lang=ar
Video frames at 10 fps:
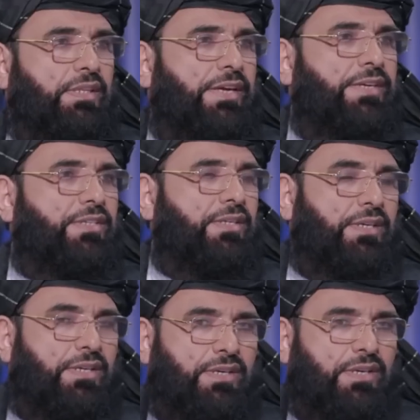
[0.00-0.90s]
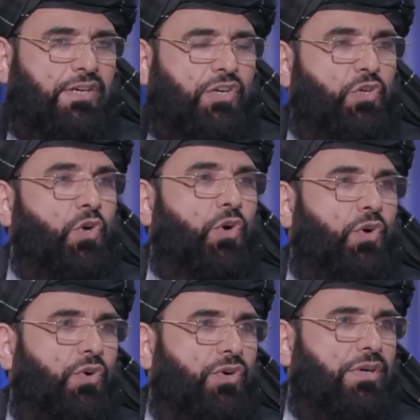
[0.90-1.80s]
There is uh,
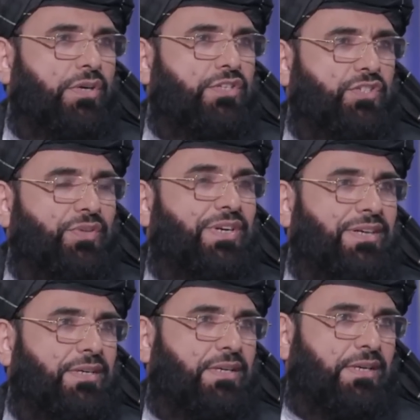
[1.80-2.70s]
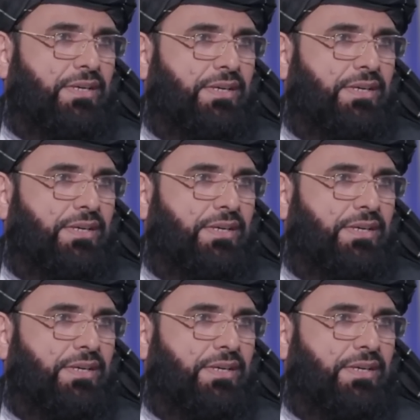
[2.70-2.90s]
no ليس